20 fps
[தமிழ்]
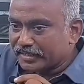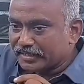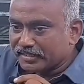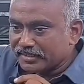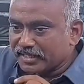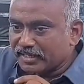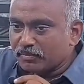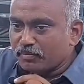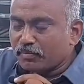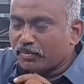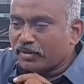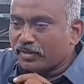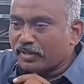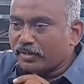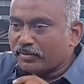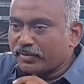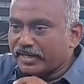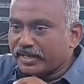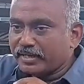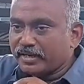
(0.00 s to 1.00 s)
அந்த செல்ஃப்
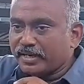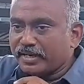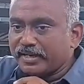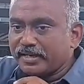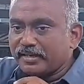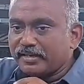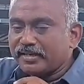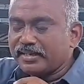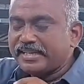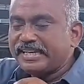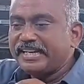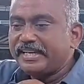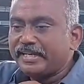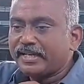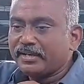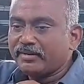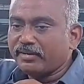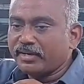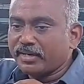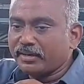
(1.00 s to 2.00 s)
மோட்டருடைய காயில்
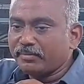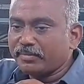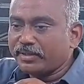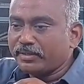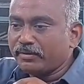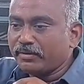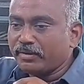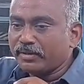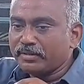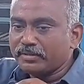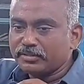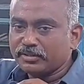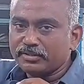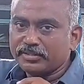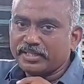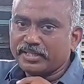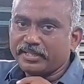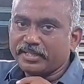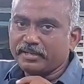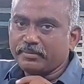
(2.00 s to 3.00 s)
ஹீட் ஆக ஆரம்பிக்கும்
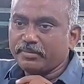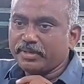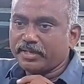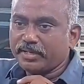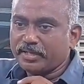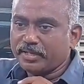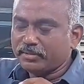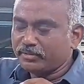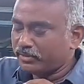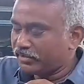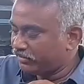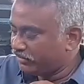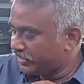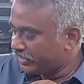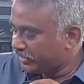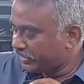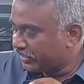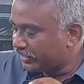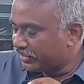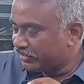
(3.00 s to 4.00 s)
ஸோ சீக்கிரமே அதோட
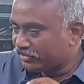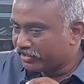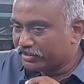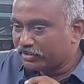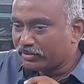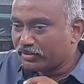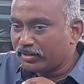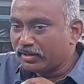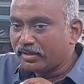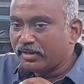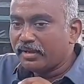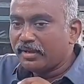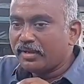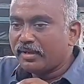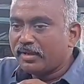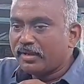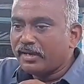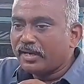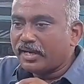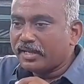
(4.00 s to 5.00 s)
வேர் அண்ட் டயர் வந்துடும்
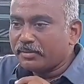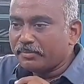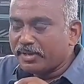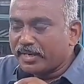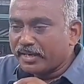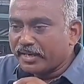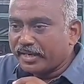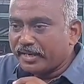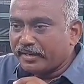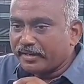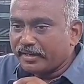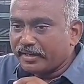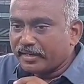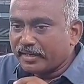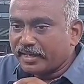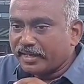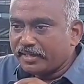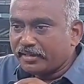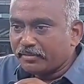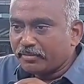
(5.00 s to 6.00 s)
அதேமாரி நைட்டு
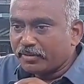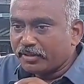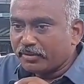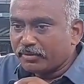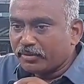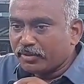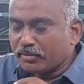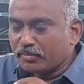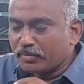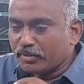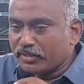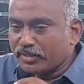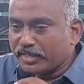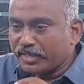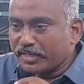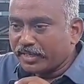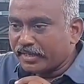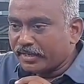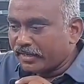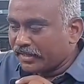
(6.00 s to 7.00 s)
நீங்கள் லைட்டு போட்டு
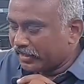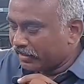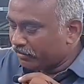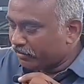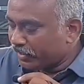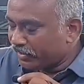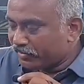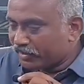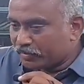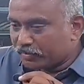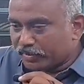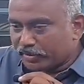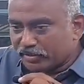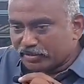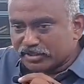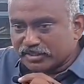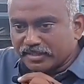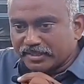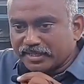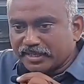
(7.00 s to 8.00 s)
ஓடும்போது பவர்
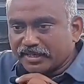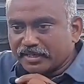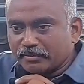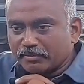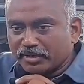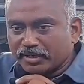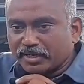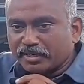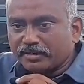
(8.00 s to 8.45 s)
ப்ரொடியூஸ் டைனமோ